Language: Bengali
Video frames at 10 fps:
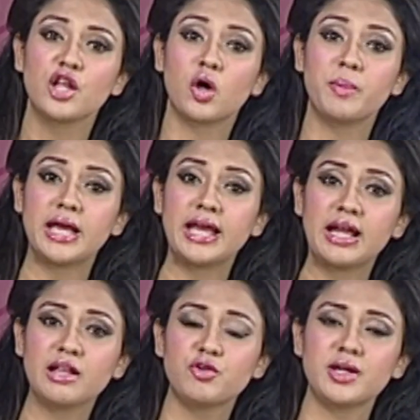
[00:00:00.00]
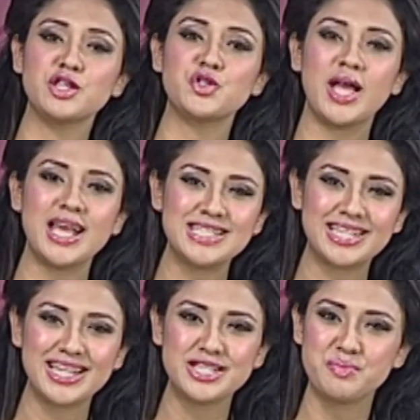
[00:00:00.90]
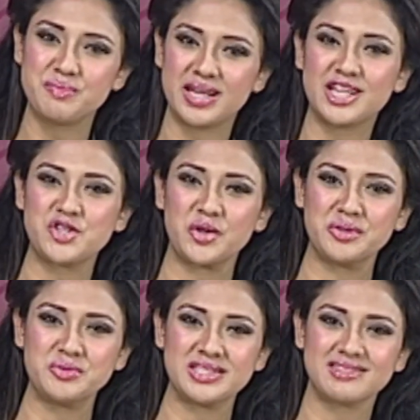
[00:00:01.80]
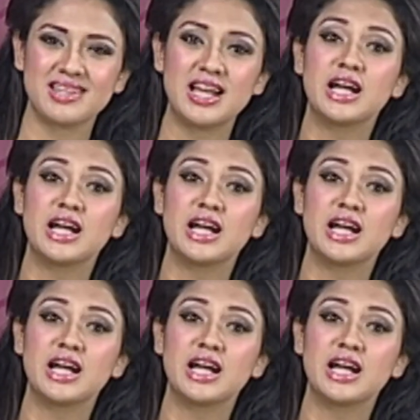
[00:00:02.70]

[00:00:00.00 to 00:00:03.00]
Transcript: তবে এক্ষেত্রে কিছু অ্যাটিকেট মেনে চলা উচিত